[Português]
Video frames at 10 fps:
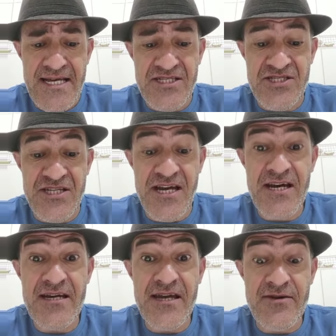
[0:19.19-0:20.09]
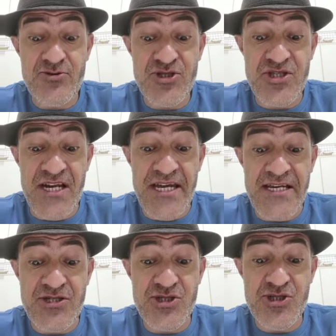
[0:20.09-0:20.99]
Seguem os
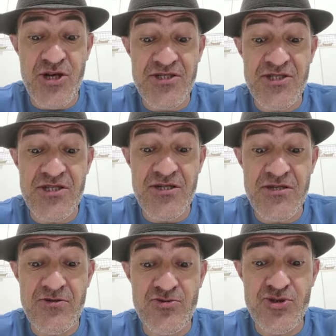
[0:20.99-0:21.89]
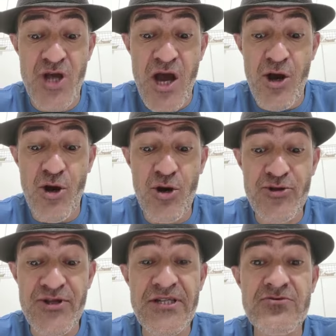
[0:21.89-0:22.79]
trens sozinhos,
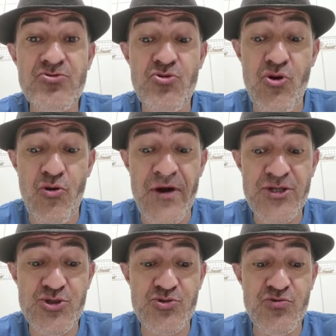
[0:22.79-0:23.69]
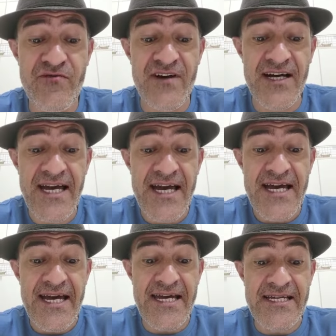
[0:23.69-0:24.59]
rodando com a chuva,
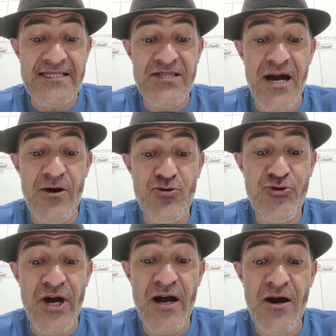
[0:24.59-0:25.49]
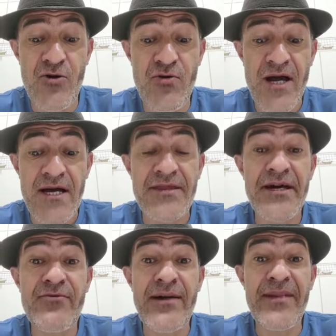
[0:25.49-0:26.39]
em tal tal
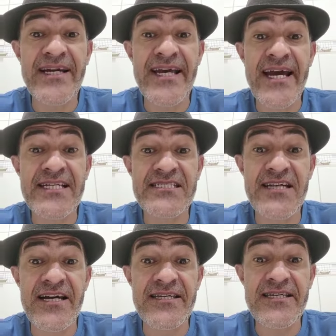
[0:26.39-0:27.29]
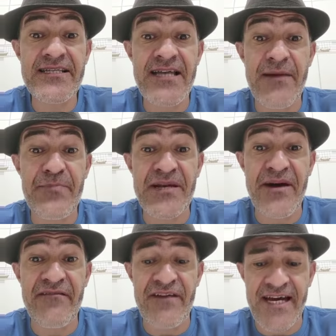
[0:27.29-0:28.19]
não amanhece ainda a
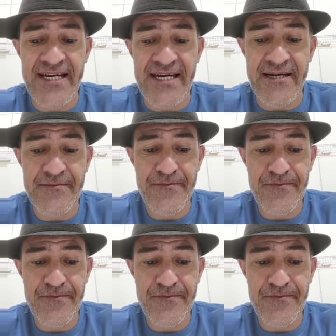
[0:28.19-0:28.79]
primavera.